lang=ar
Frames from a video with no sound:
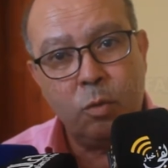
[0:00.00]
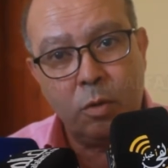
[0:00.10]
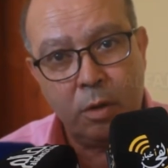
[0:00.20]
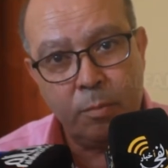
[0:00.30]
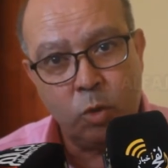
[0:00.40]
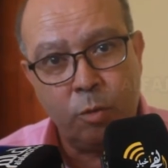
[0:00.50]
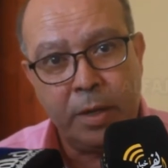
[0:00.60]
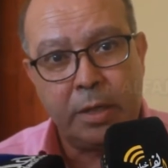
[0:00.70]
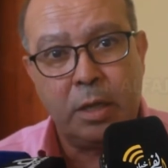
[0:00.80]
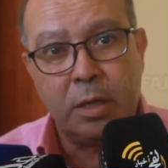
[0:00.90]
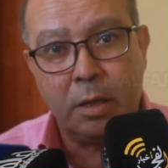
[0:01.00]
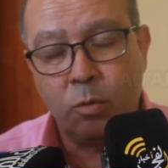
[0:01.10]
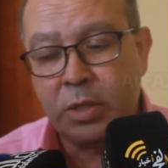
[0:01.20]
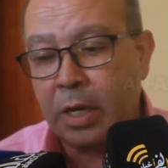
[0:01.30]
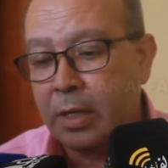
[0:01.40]
المندوبيه ديال
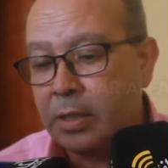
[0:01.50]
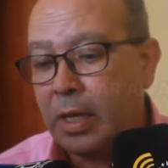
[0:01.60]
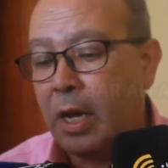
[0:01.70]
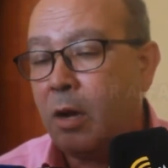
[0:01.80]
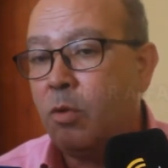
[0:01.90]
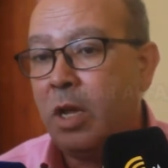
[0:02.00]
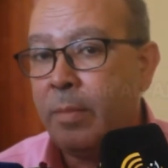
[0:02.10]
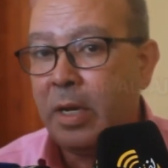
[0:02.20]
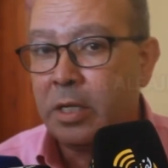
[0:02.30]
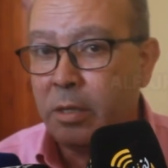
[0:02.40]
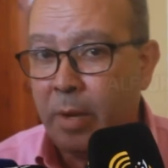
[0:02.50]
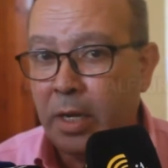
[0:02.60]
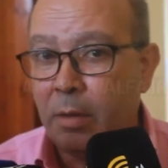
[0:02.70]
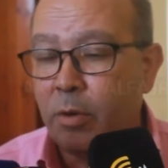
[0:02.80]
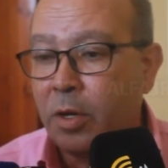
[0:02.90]
وزاره الصحه والحمايه
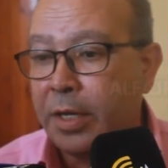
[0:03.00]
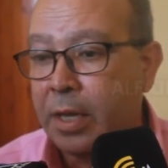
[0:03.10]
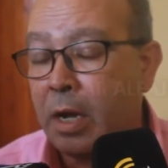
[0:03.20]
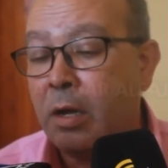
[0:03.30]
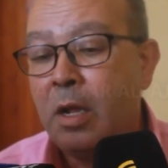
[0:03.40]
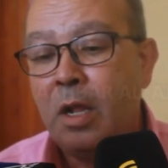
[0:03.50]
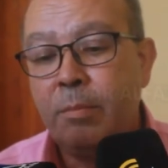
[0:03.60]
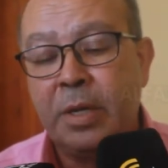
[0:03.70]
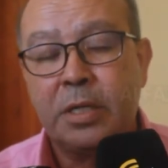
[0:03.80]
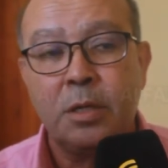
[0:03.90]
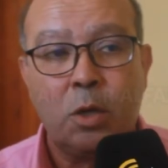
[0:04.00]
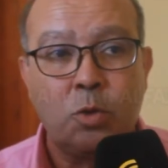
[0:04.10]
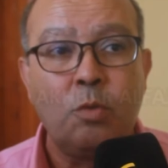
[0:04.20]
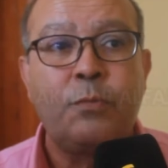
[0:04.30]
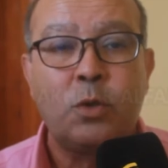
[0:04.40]
الاجتماعيه بقنيطره باش
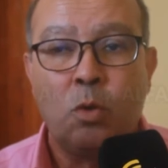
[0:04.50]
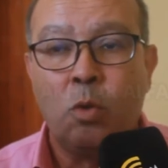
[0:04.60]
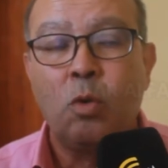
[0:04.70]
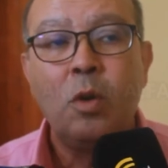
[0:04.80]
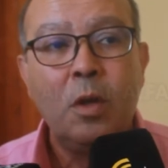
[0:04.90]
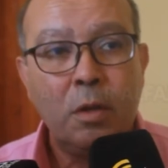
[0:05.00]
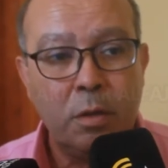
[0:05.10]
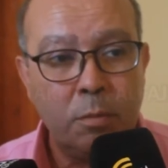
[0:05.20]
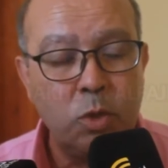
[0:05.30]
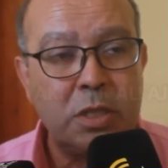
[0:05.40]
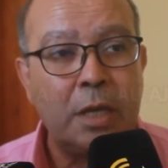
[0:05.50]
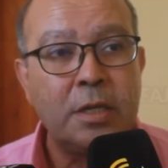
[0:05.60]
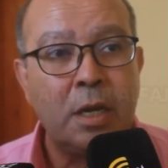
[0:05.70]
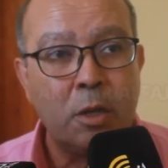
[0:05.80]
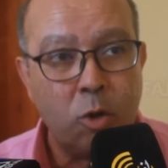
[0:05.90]
نقدروا نفتحوا آه،
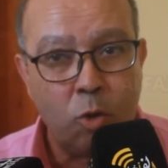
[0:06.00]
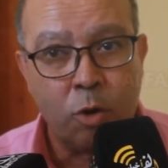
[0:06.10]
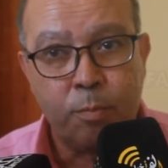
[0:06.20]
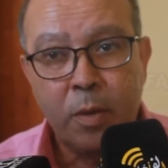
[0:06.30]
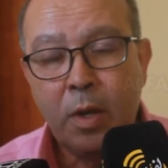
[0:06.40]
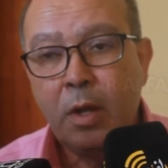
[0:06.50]
مستعجلات القرب